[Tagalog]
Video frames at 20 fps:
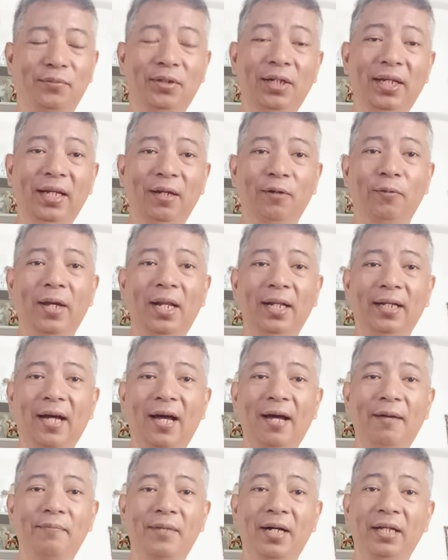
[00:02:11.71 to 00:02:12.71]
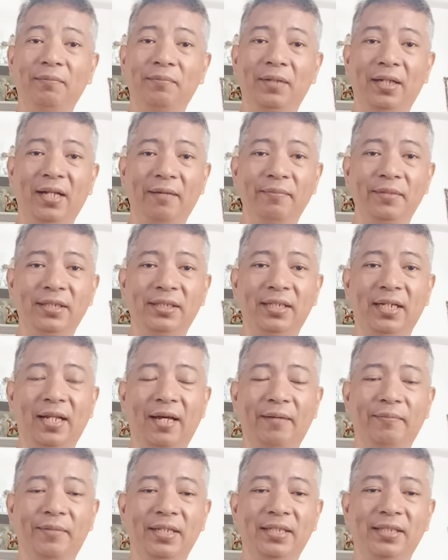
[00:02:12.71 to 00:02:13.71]
Muli, welcome at maraming
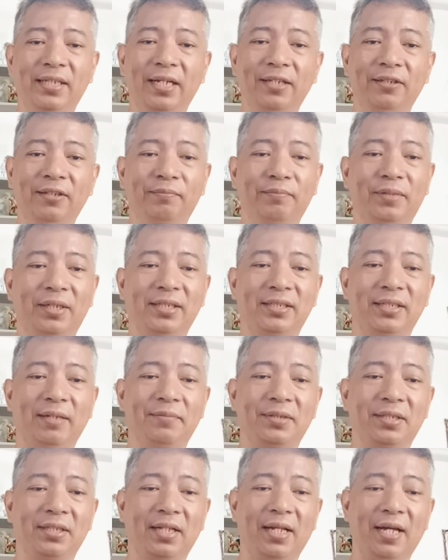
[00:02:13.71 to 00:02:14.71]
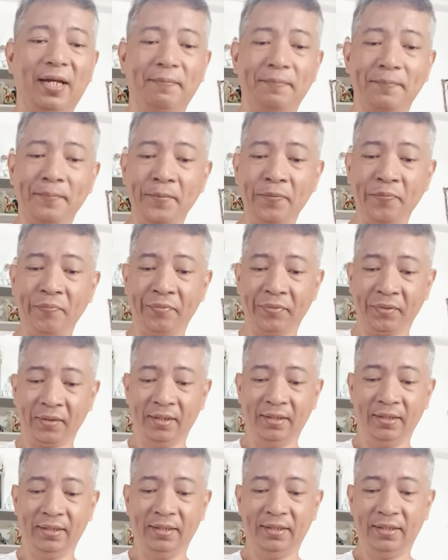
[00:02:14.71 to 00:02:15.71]
salamat sa inyong pag-subscribe.
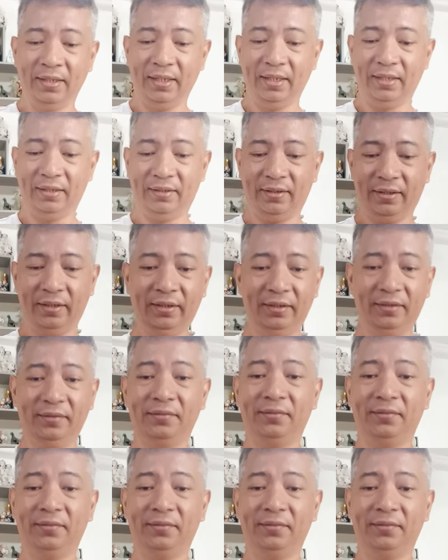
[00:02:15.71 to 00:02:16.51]
Oh, ha?